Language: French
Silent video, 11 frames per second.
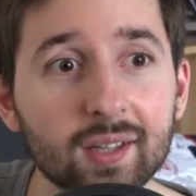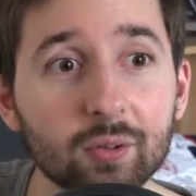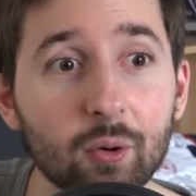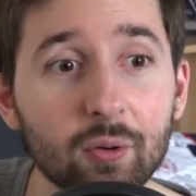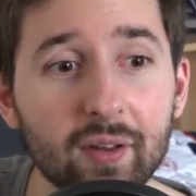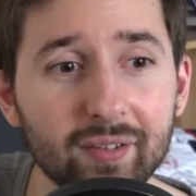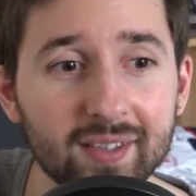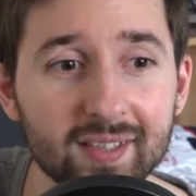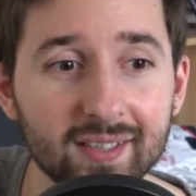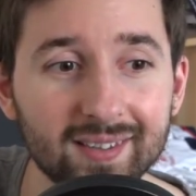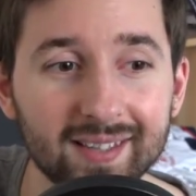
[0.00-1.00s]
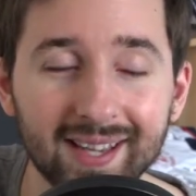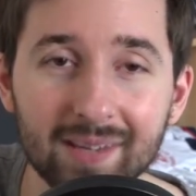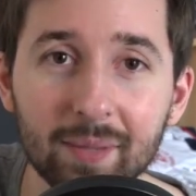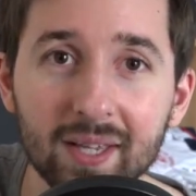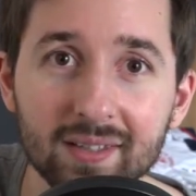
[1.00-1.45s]
donc quand il y avait des,
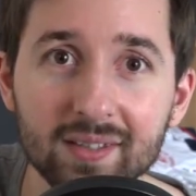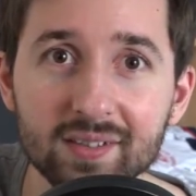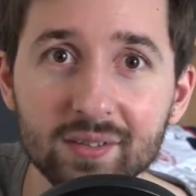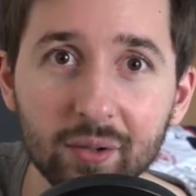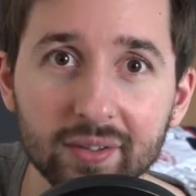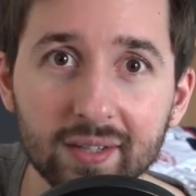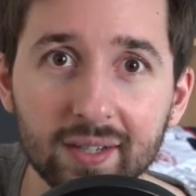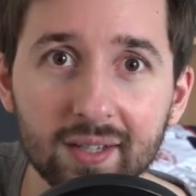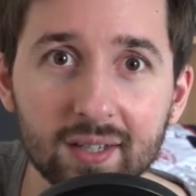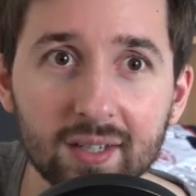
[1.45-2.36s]
remakes qui sortaient,